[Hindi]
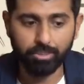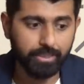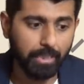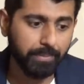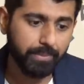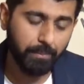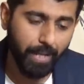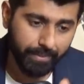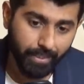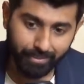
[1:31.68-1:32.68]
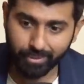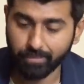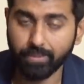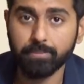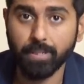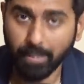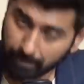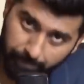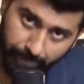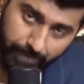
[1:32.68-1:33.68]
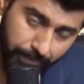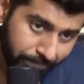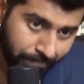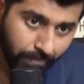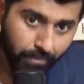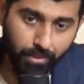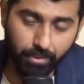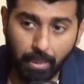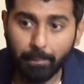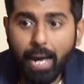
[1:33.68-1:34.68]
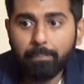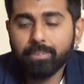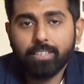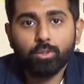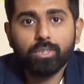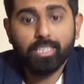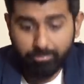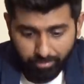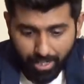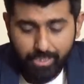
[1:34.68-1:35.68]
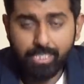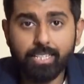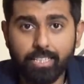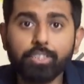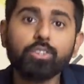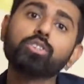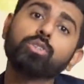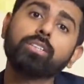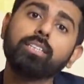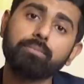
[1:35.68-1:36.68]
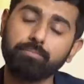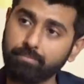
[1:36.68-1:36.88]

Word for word: फिर चैप्टर जब आते आते शिवाजी महाराज पे आए तब आपके अंदर ये होता है कि फाइनली एक हीरो जो कि